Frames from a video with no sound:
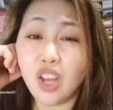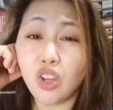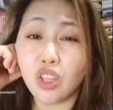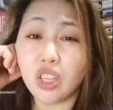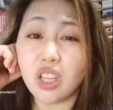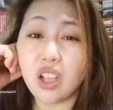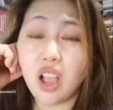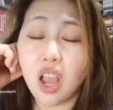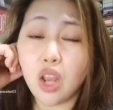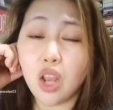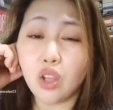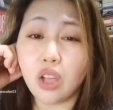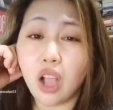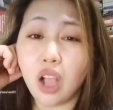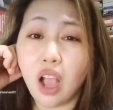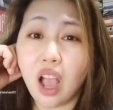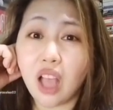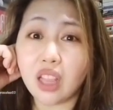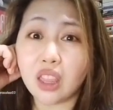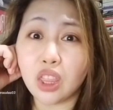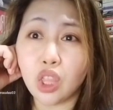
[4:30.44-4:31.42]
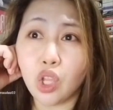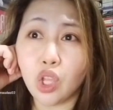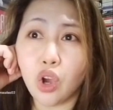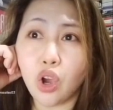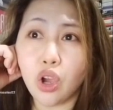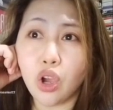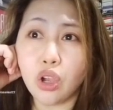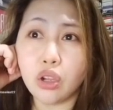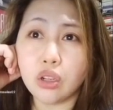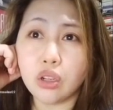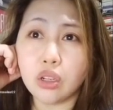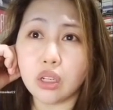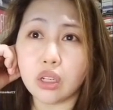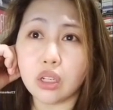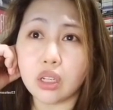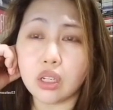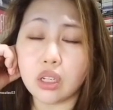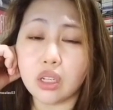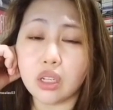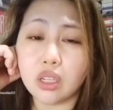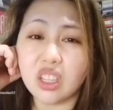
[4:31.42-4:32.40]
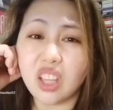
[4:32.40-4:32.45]
Anong Tagalog ng hotdog?
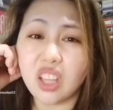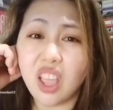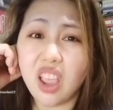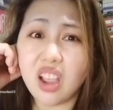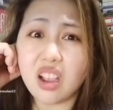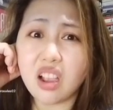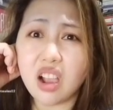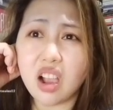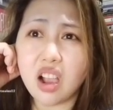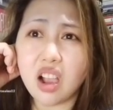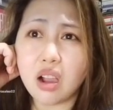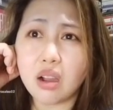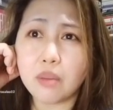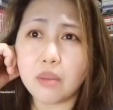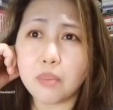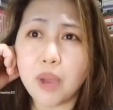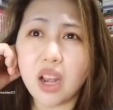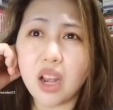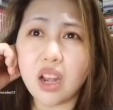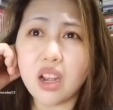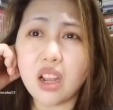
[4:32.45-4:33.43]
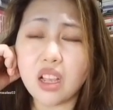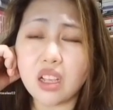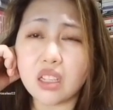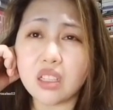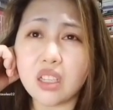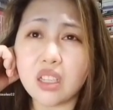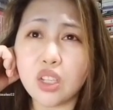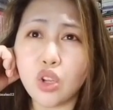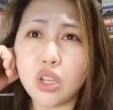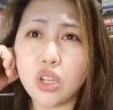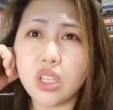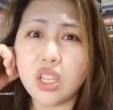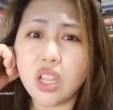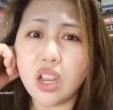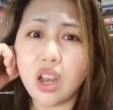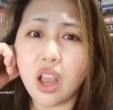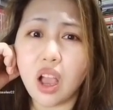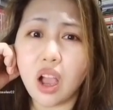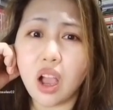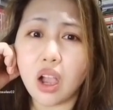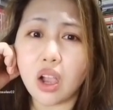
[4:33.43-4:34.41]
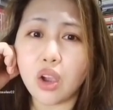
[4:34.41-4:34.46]
Teka, parang nasa dulo lang
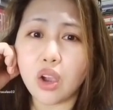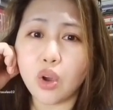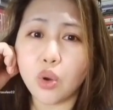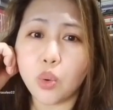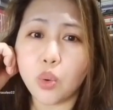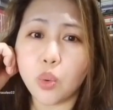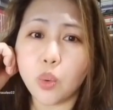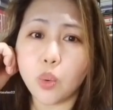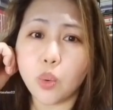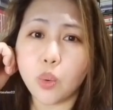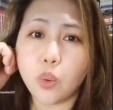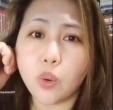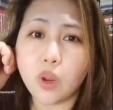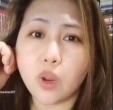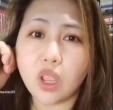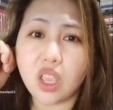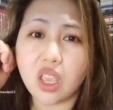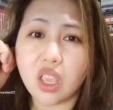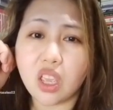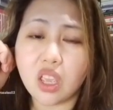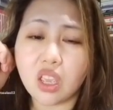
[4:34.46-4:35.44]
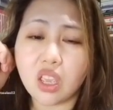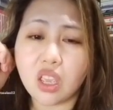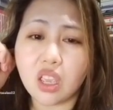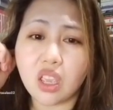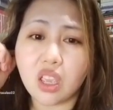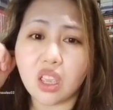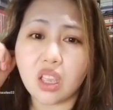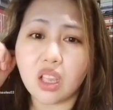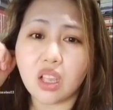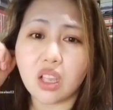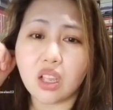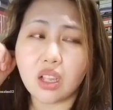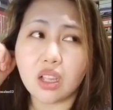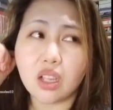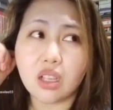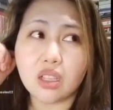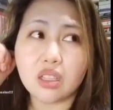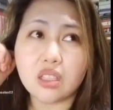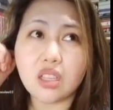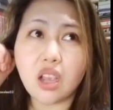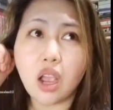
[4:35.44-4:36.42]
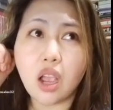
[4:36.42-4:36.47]
yung nandila ko eh.
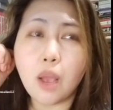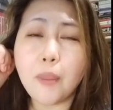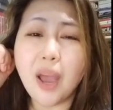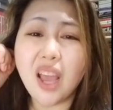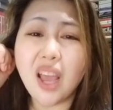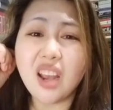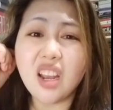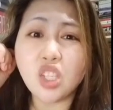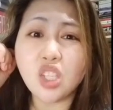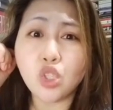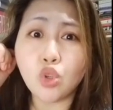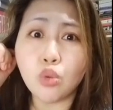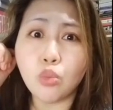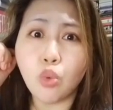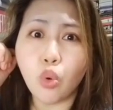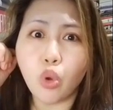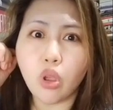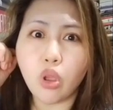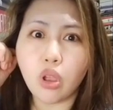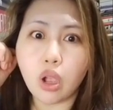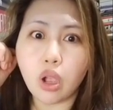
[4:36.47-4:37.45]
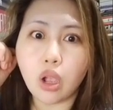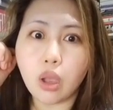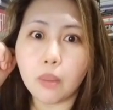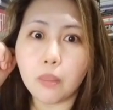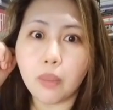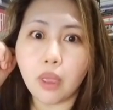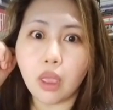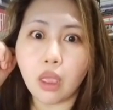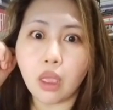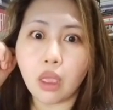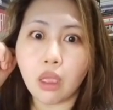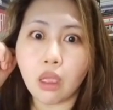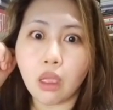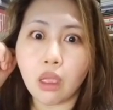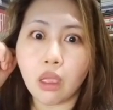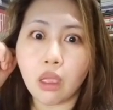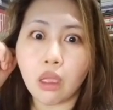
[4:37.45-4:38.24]
Tsaka parang nasubo ko yung kagabi.